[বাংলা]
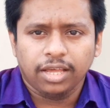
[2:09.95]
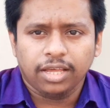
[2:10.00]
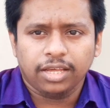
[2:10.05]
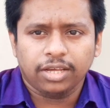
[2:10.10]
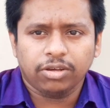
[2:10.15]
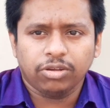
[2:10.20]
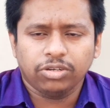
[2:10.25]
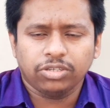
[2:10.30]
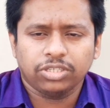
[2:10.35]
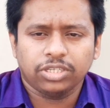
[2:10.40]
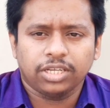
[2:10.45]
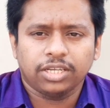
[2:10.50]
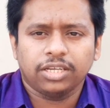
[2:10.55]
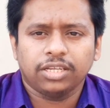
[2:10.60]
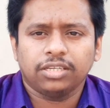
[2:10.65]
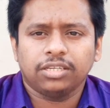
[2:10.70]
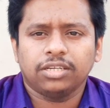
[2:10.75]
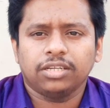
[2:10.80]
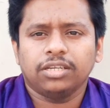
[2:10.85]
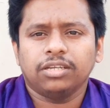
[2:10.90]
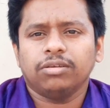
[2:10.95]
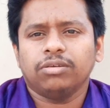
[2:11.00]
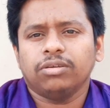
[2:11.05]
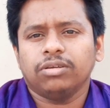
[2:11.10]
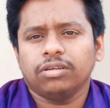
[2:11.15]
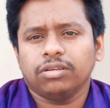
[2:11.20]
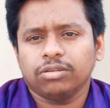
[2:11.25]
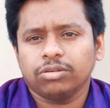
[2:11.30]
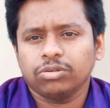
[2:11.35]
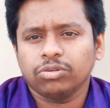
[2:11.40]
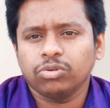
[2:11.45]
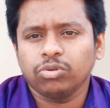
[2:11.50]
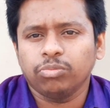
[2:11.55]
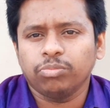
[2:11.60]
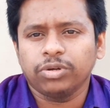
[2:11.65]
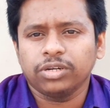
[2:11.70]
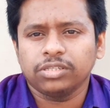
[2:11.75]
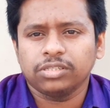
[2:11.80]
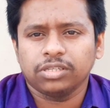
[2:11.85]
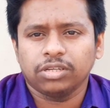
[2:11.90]
এখন সেই ক্ষেত্রে টু
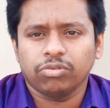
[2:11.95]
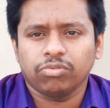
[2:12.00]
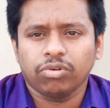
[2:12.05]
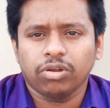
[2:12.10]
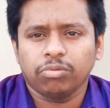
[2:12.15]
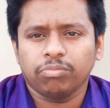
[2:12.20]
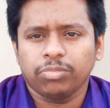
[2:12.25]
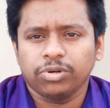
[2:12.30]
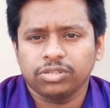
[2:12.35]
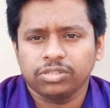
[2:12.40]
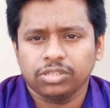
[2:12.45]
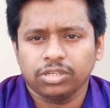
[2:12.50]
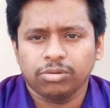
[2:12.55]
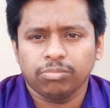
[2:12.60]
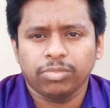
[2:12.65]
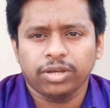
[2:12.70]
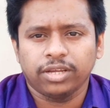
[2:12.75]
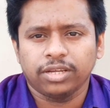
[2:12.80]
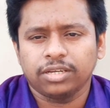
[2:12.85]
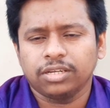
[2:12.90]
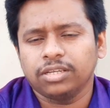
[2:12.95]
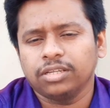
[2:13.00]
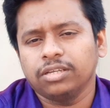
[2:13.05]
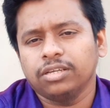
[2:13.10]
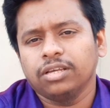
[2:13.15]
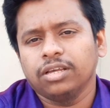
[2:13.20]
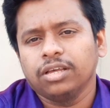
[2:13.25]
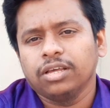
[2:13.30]
পার্সেন্ট ওয়ান পার্সেন্ট বা একটি